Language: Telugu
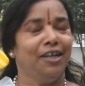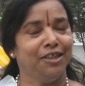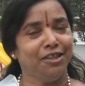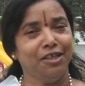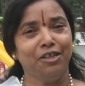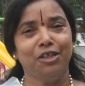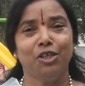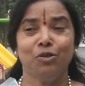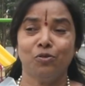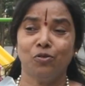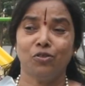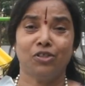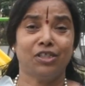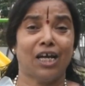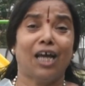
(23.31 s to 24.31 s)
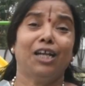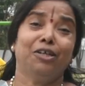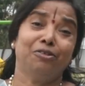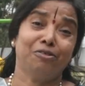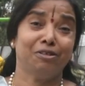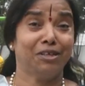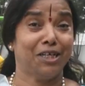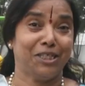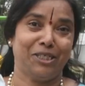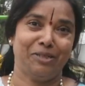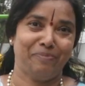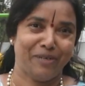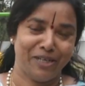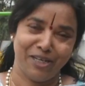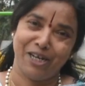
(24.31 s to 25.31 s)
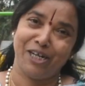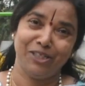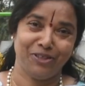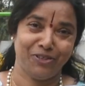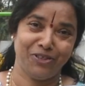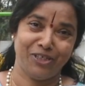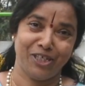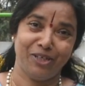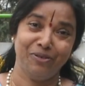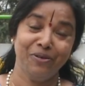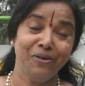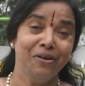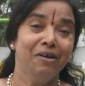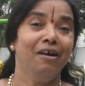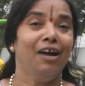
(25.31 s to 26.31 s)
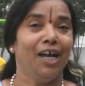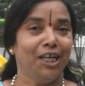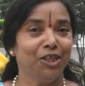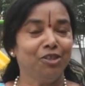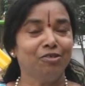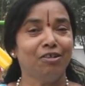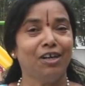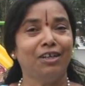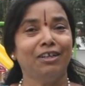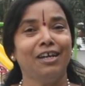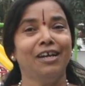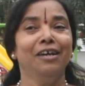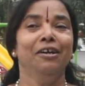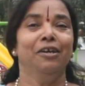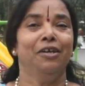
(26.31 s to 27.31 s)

ఇది నేను చాలా దూరం కష్టపడి నడిచొచ్చాను ఎందుకంటే